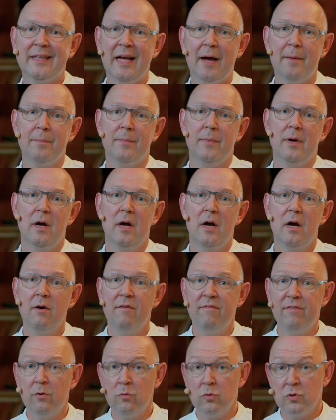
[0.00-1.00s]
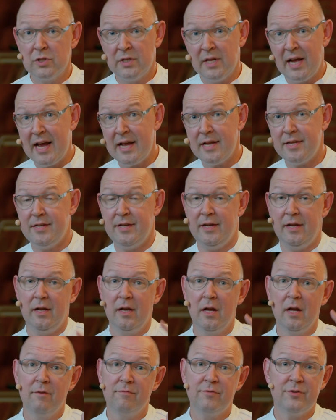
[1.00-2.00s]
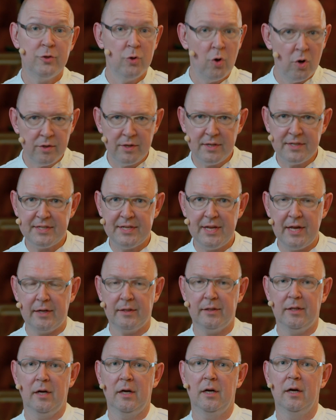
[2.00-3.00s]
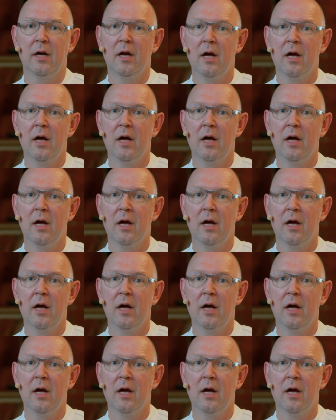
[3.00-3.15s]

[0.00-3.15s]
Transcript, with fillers: Там вы узнаете все о десертах,